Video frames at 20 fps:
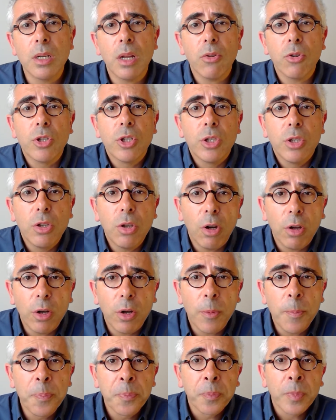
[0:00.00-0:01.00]
não
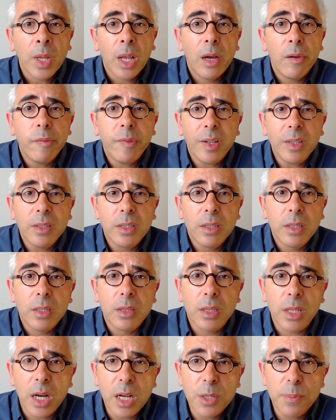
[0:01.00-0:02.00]
questionam a falta de
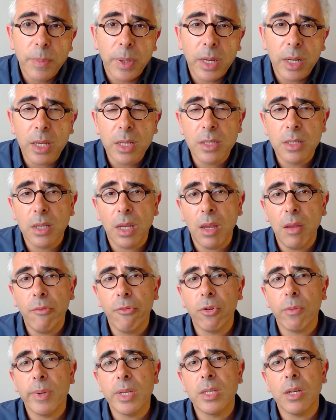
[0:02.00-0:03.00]
transparência e
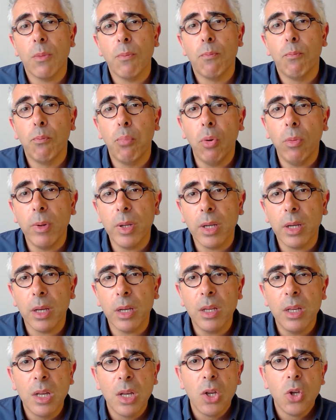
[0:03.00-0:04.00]
informação
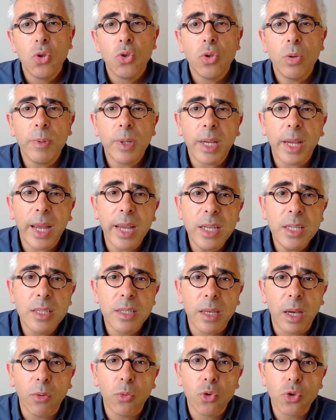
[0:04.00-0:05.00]
pública sobre quem
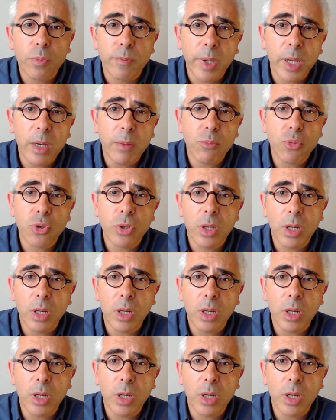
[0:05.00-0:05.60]
são os membros,